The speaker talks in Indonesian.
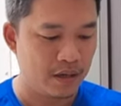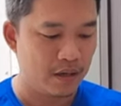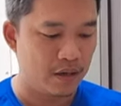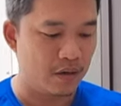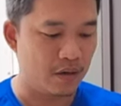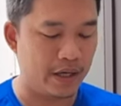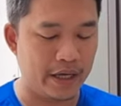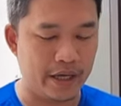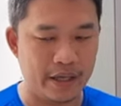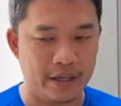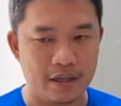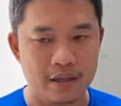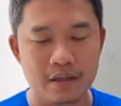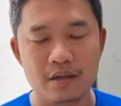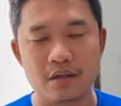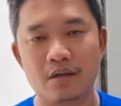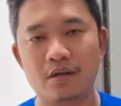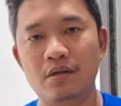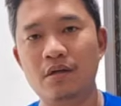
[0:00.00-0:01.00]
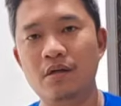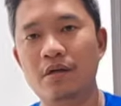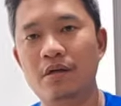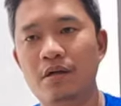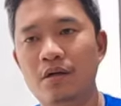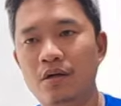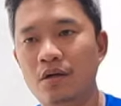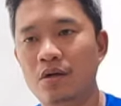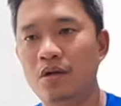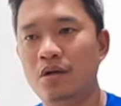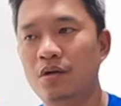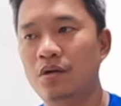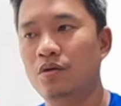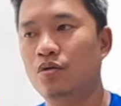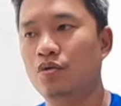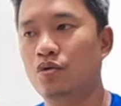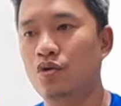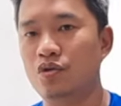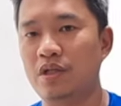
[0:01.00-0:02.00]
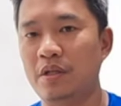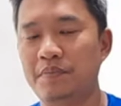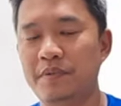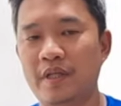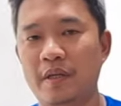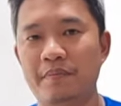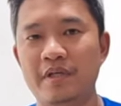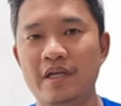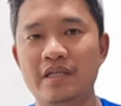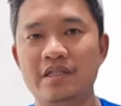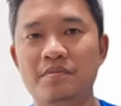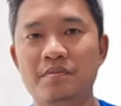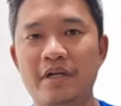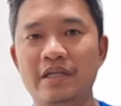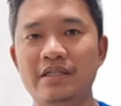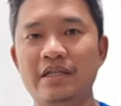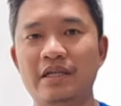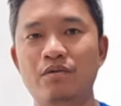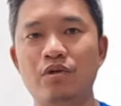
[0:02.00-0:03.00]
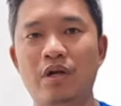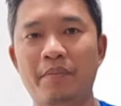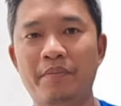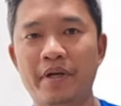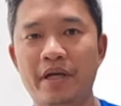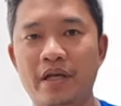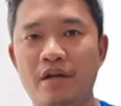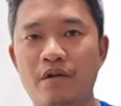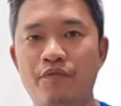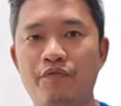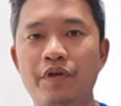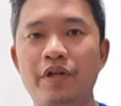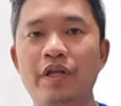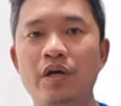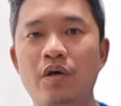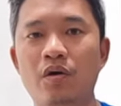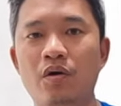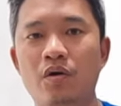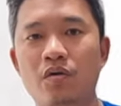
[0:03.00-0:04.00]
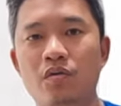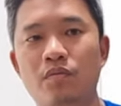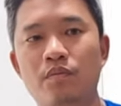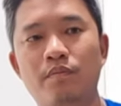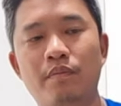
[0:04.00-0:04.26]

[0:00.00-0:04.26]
Oke, okay, uh, untuk tips-tipsnya sebenarnya saya udah bikinin video,